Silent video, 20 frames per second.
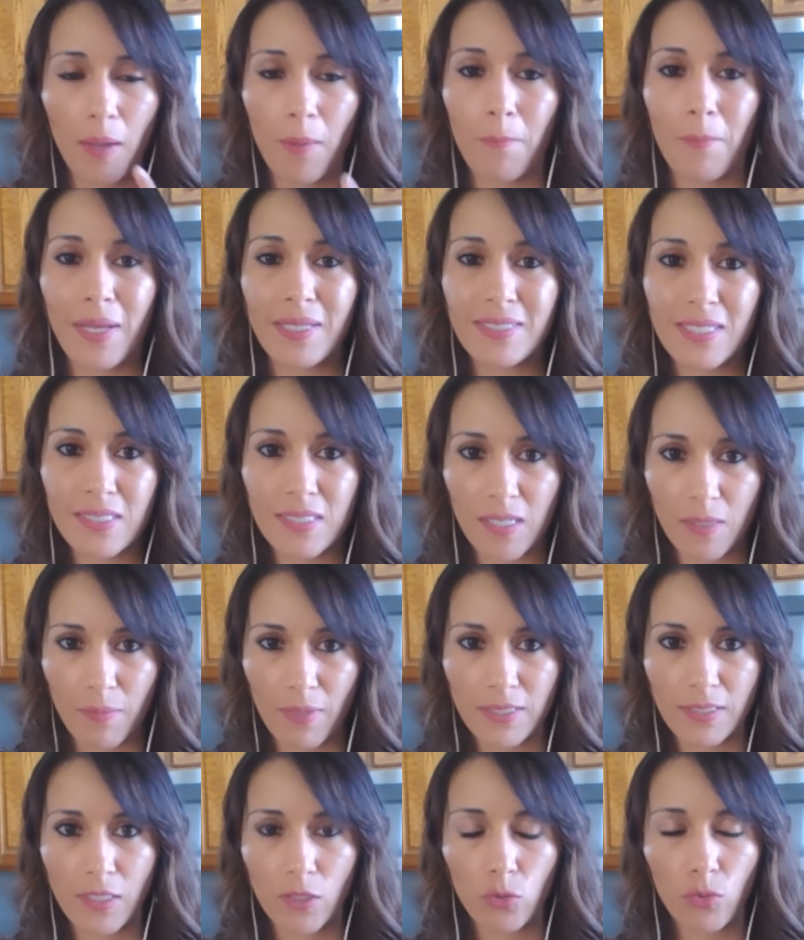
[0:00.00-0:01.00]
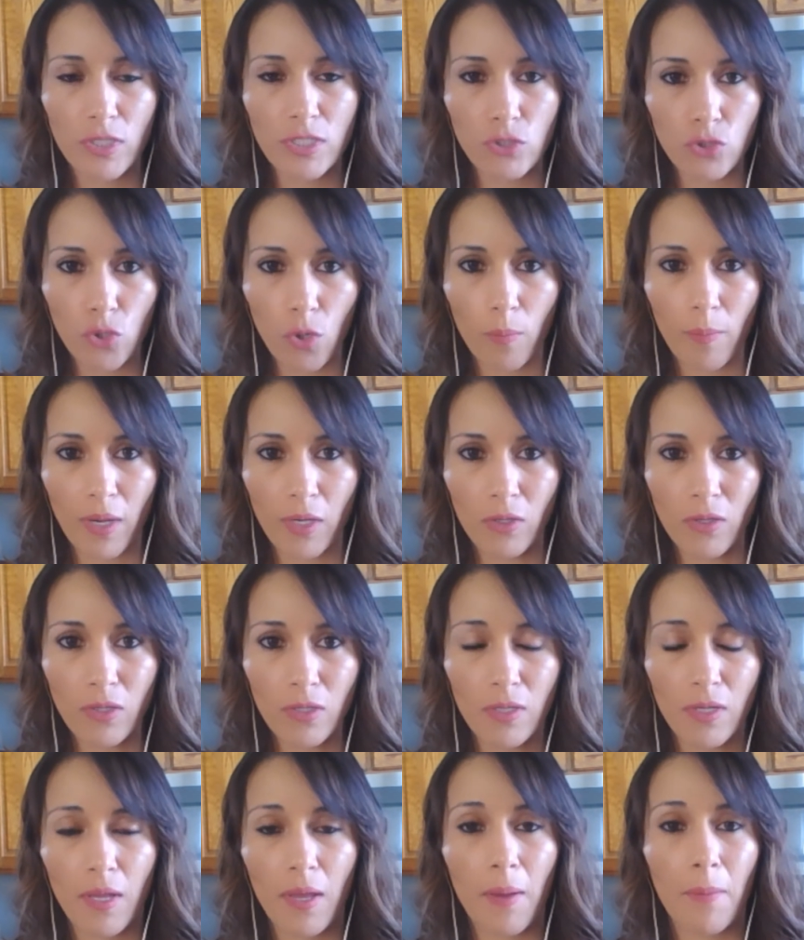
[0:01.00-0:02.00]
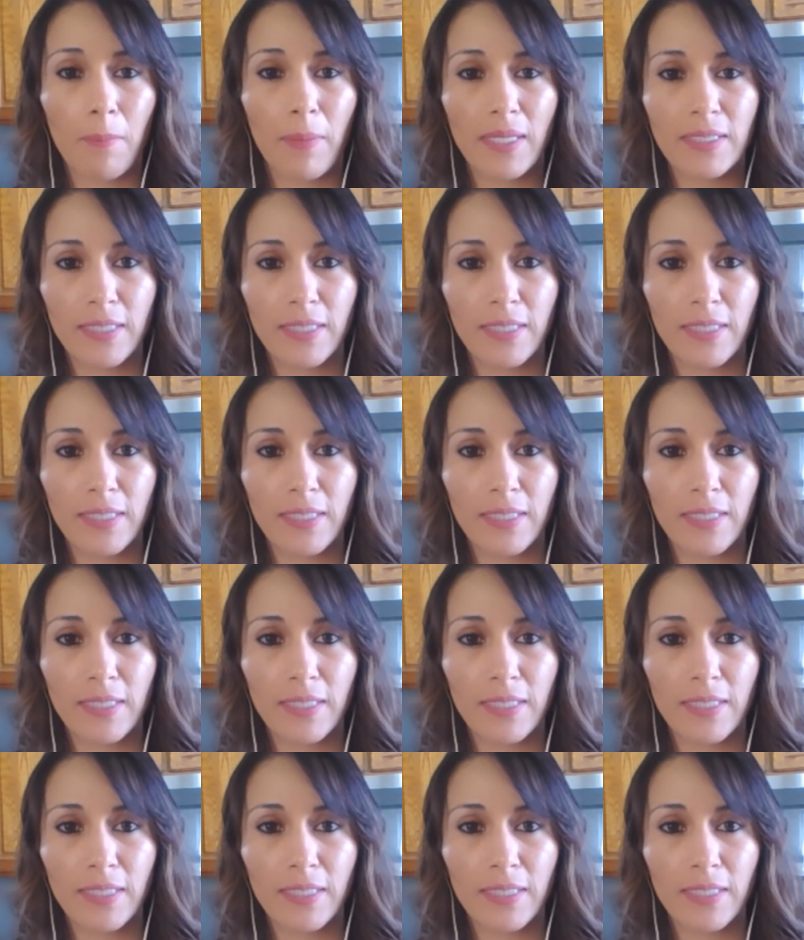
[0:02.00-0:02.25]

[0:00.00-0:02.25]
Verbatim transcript: más enzimas en tu estómago, va